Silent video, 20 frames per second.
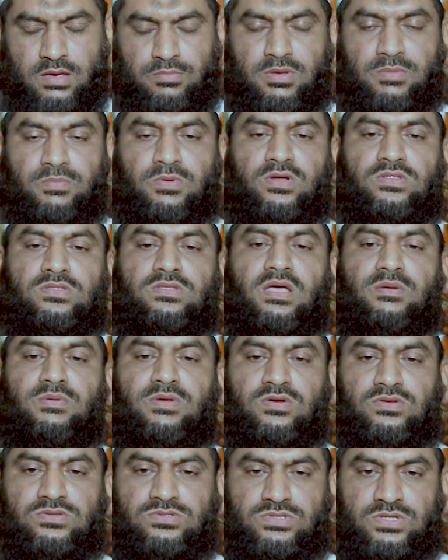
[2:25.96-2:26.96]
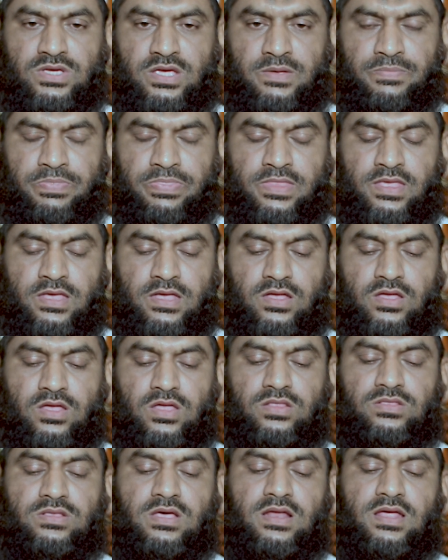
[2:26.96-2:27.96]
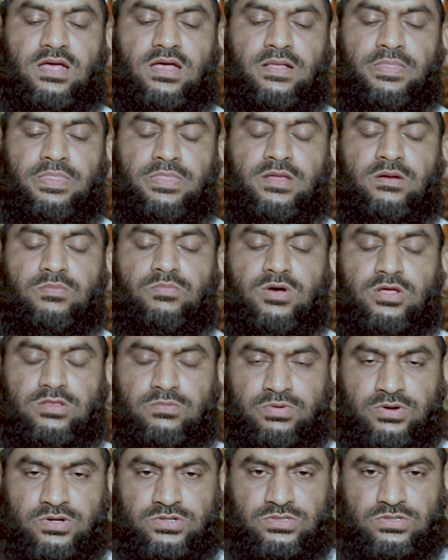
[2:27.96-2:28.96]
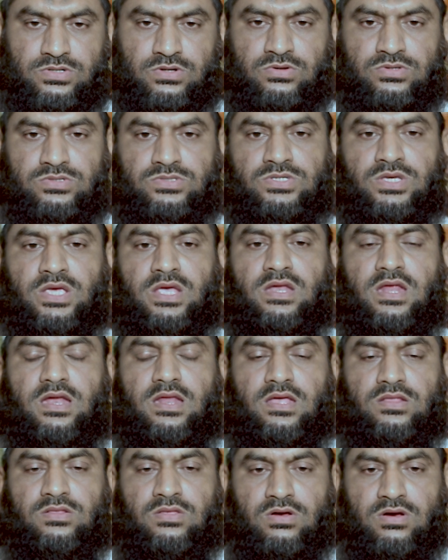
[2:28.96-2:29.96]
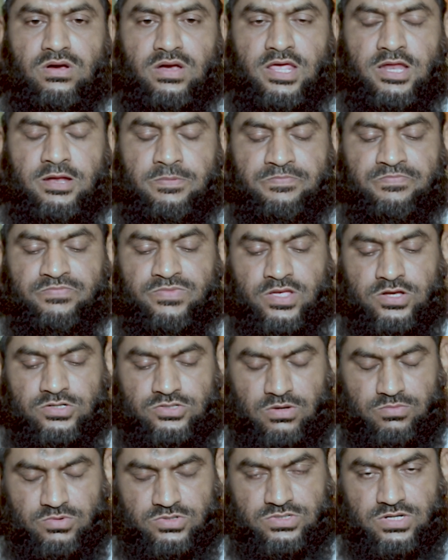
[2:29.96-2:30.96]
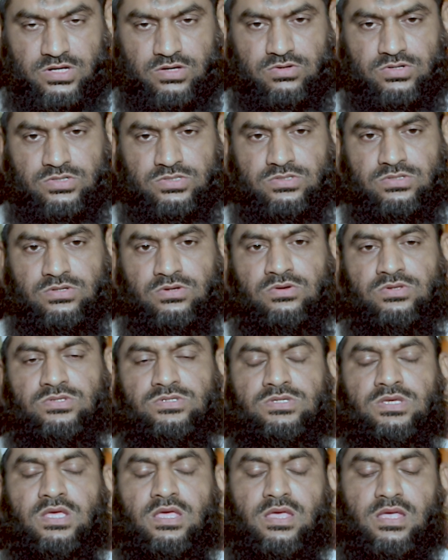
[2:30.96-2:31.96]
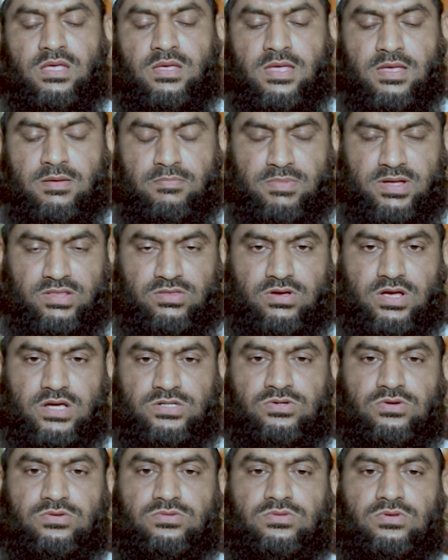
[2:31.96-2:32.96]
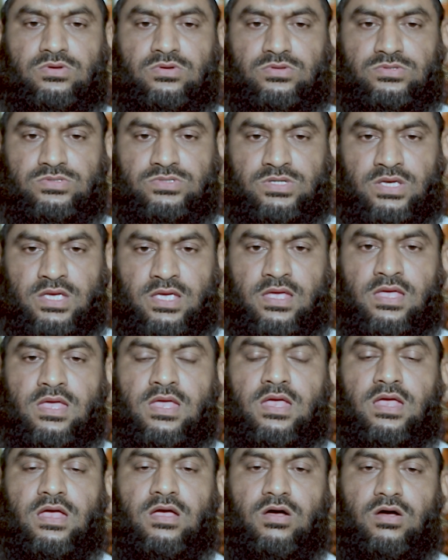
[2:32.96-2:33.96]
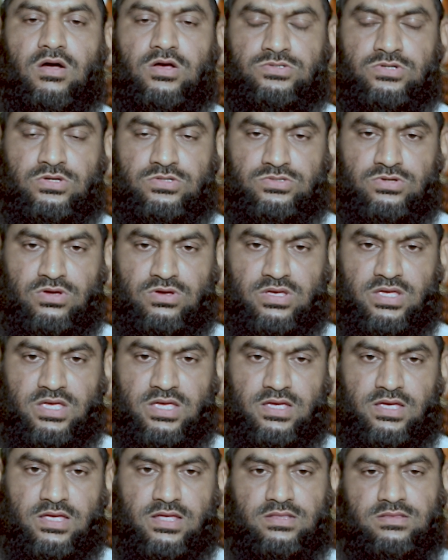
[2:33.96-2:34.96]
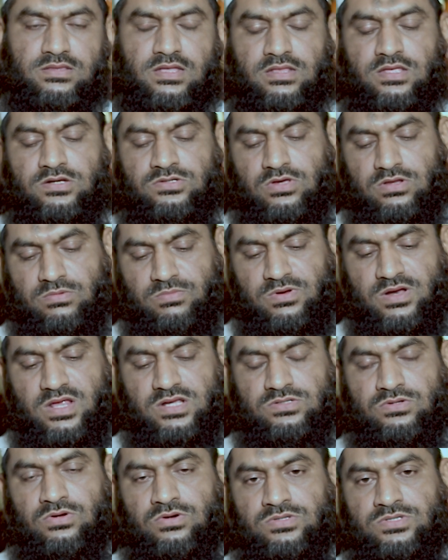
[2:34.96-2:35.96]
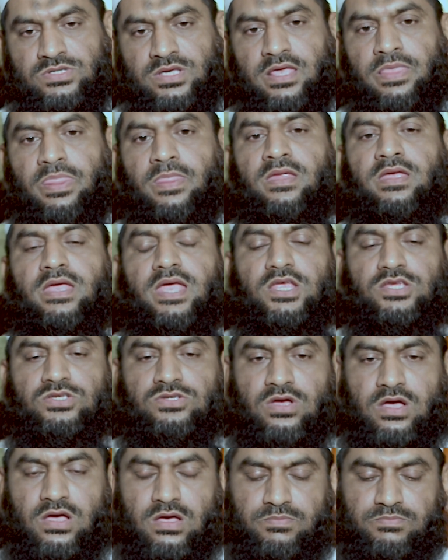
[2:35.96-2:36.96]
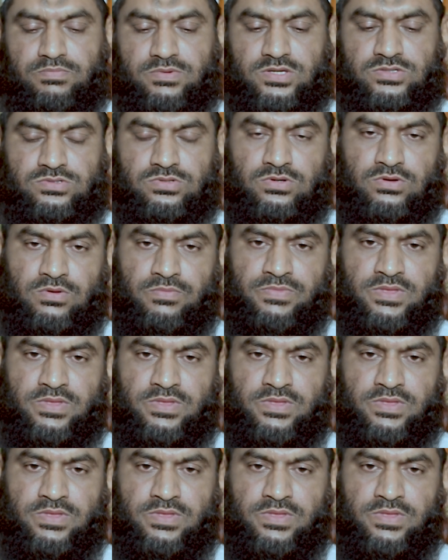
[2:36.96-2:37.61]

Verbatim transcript: বিপদগামী হচ্ছে তারা পথভ্রষ্ট হচ্ছে নানা ধরনের সমস্যাগ্রস্ত হচ্ছে মাদকাসক্ত হচ্ছে অসৎ সঙ্গে তাদের সর্বনাশ ঘটছে এই সব কিছু